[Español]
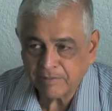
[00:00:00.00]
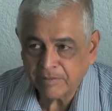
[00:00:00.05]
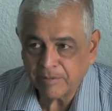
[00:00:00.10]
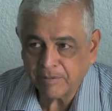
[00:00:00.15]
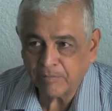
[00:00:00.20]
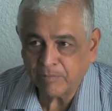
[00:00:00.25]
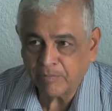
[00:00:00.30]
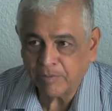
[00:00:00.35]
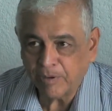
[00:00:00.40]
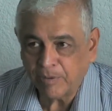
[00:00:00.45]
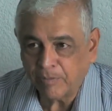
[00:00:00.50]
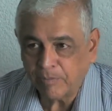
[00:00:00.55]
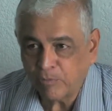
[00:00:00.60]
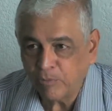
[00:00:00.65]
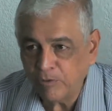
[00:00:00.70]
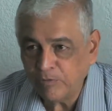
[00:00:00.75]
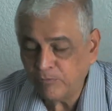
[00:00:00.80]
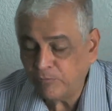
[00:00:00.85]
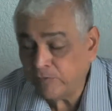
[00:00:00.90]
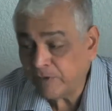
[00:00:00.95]

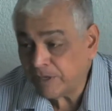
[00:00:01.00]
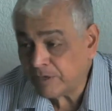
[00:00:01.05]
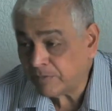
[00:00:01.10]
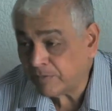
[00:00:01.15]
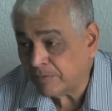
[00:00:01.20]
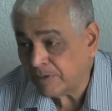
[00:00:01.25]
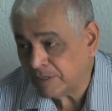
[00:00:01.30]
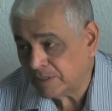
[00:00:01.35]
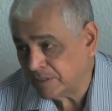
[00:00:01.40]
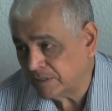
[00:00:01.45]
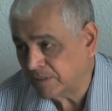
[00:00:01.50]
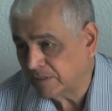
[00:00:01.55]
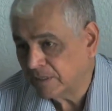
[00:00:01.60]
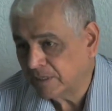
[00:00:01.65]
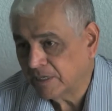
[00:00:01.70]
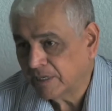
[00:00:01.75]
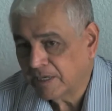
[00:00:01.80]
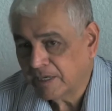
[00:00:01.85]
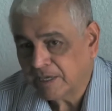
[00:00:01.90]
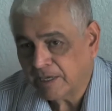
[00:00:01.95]
muy firmes,
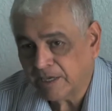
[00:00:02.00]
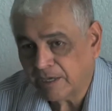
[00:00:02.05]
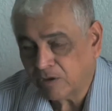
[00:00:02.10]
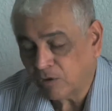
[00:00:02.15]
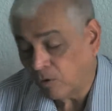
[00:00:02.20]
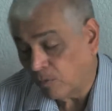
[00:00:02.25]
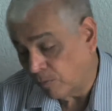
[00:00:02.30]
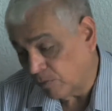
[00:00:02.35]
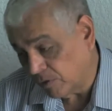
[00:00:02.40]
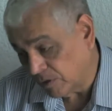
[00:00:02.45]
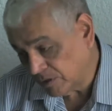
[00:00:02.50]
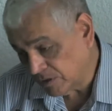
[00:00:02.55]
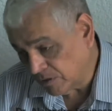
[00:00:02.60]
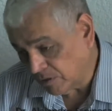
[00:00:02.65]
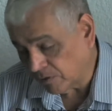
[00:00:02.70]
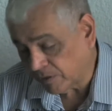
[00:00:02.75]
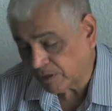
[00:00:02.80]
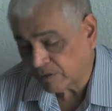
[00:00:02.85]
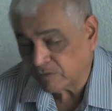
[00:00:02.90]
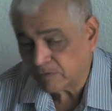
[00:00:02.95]
como es
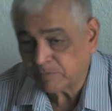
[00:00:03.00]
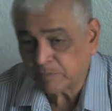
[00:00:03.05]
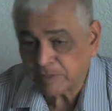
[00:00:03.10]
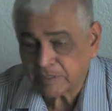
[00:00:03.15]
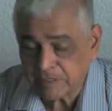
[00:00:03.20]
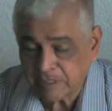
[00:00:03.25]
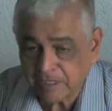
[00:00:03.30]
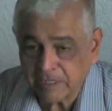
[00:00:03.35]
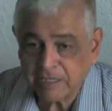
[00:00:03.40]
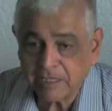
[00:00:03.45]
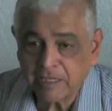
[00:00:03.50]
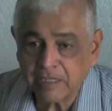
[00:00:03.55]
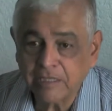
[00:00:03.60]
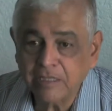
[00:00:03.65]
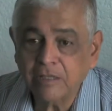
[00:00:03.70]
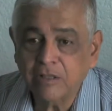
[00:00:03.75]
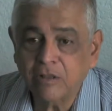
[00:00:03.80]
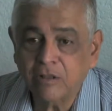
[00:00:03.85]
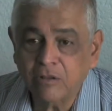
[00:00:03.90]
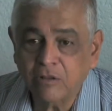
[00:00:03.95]
lo que nos presentan
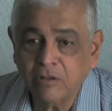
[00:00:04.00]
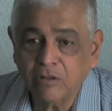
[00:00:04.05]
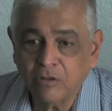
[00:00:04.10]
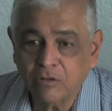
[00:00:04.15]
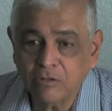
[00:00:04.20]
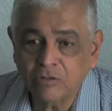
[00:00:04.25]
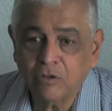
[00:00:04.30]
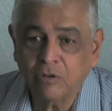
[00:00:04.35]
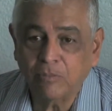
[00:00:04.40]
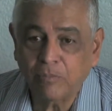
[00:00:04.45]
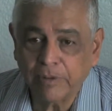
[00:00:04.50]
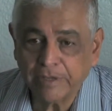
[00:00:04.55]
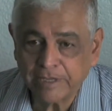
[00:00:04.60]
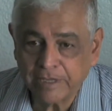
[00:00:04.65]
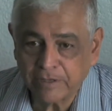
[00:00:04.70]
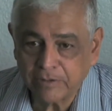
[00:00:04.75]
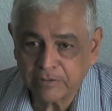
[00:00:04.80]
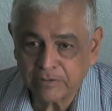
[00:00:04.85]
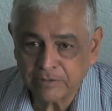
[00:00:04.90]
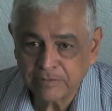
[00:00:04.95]
los
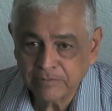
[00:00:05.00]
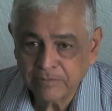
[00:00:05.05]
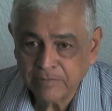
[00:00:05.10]
compañeros